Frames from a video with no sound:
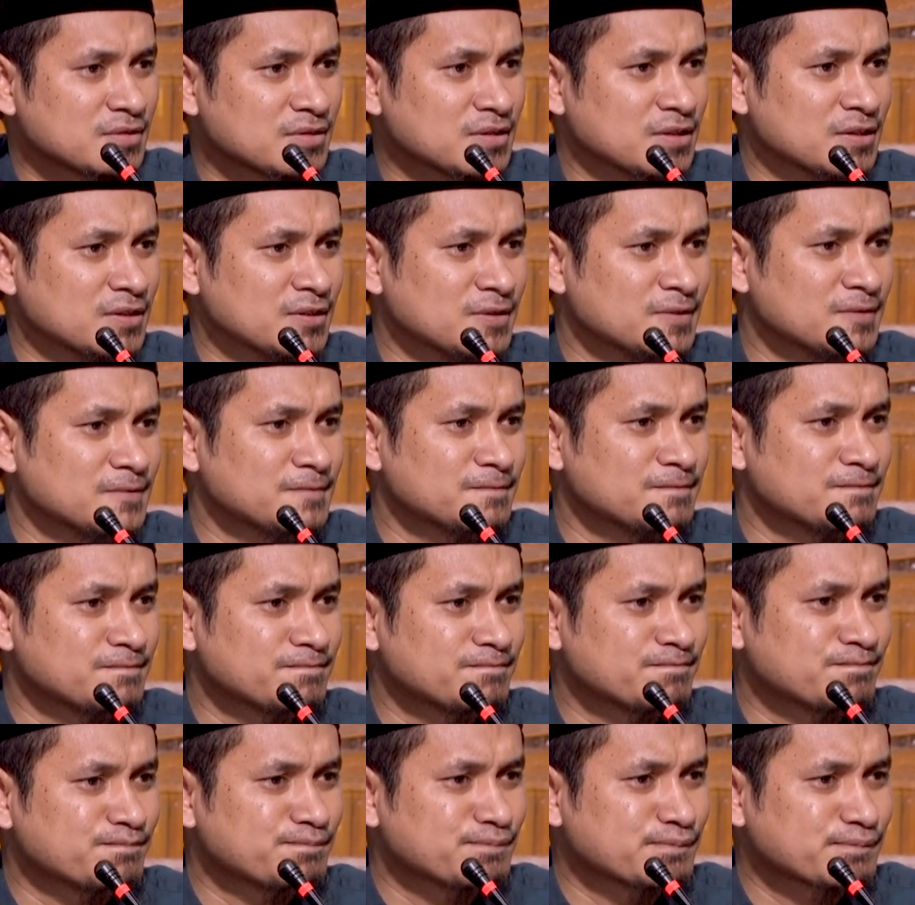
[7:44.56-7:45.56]
Hah?
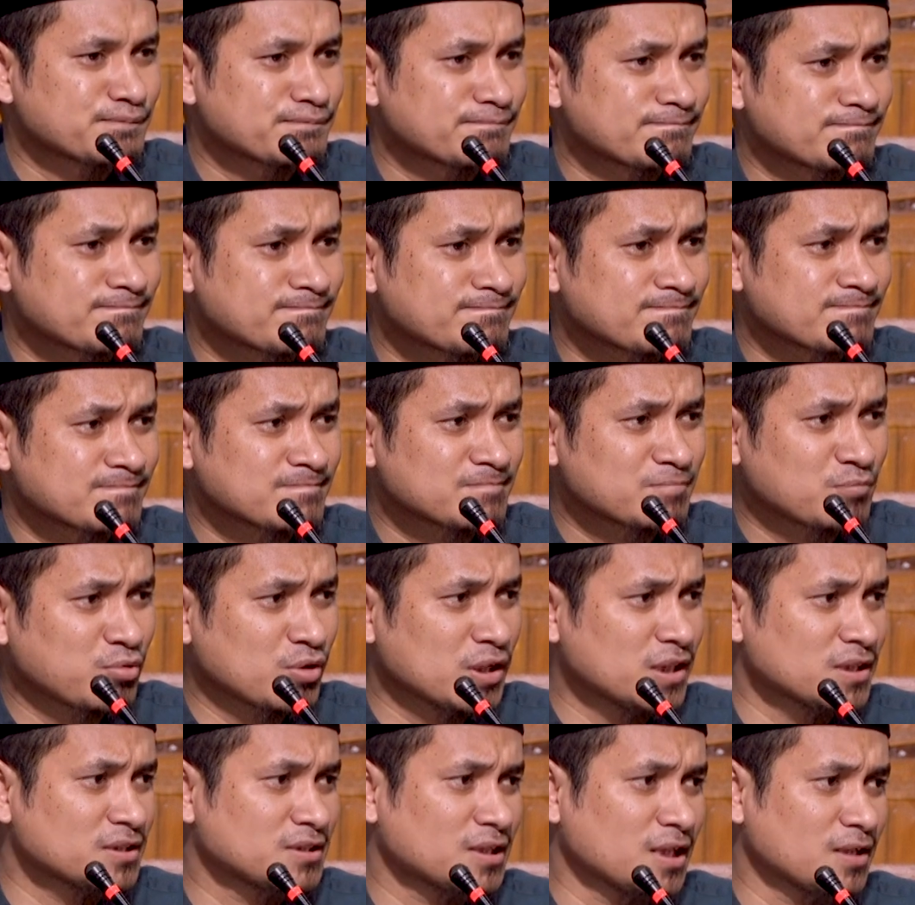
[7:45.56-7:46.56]

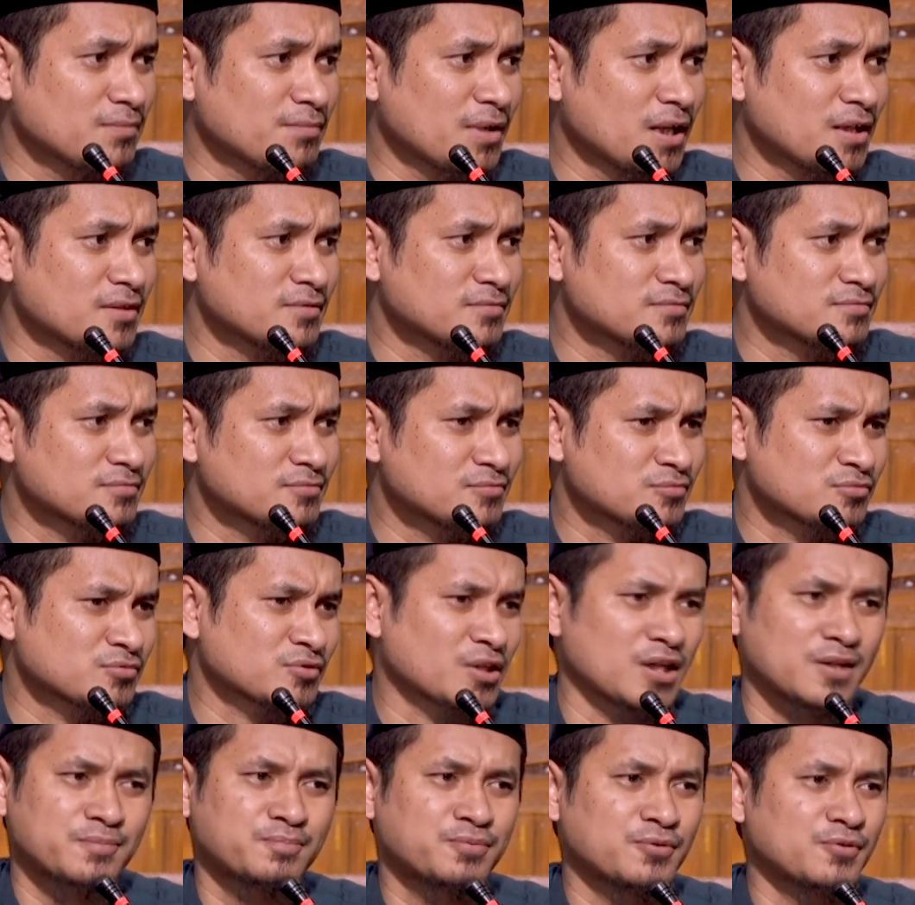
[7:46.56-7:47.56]
boleh jamak
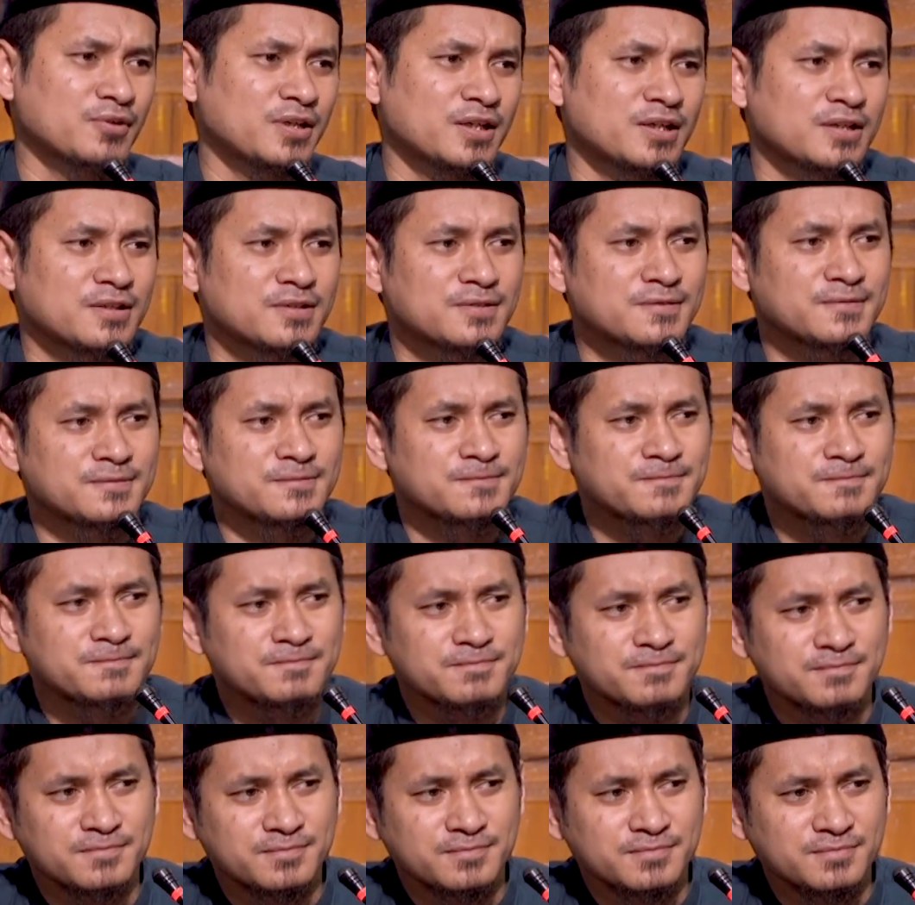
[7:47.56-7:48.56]
nggak boleh
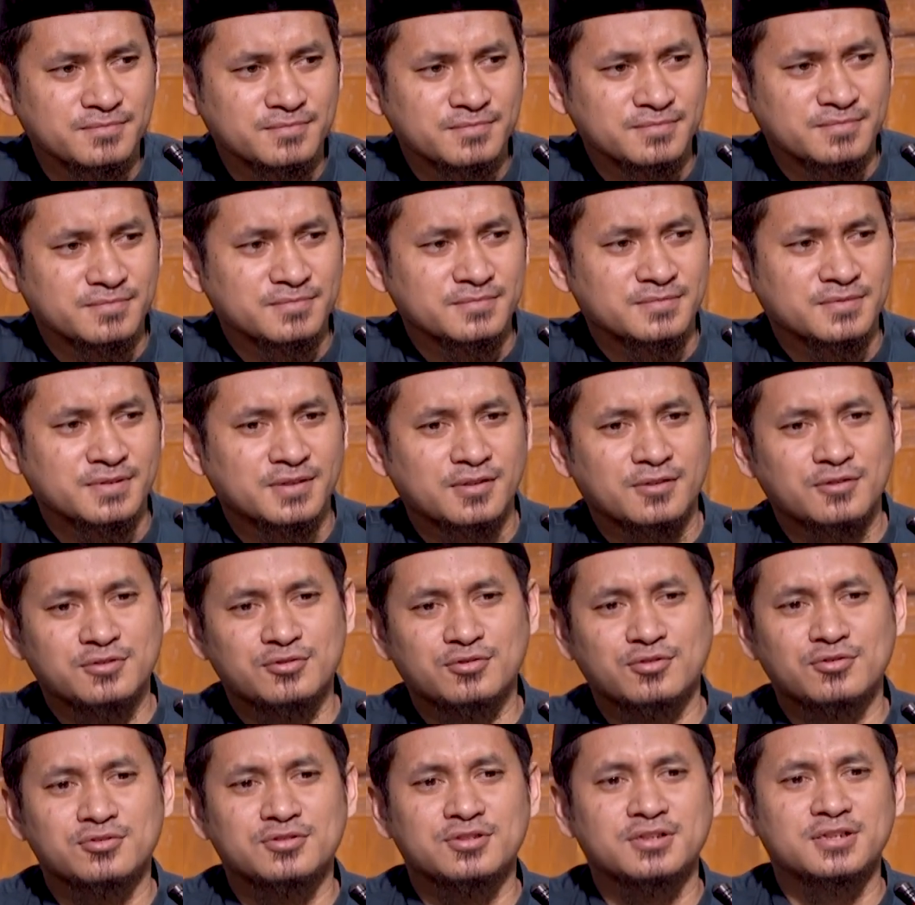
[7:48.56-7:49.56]
Terus
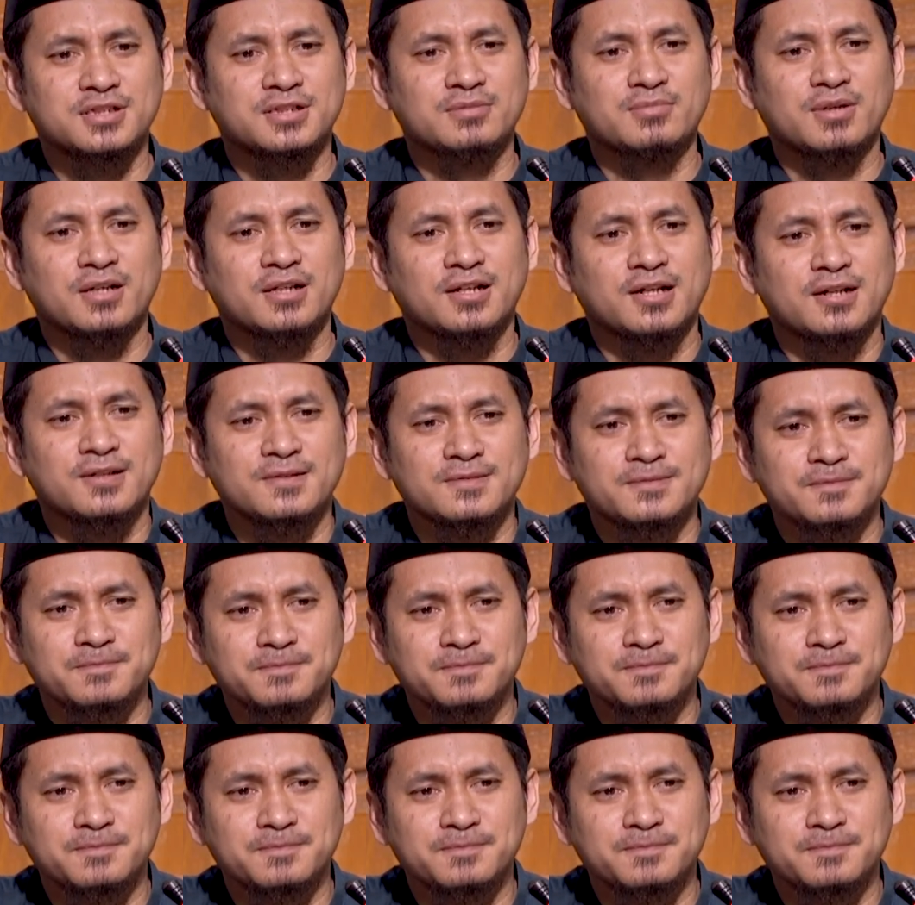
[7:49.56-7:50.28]
solusinya gimana?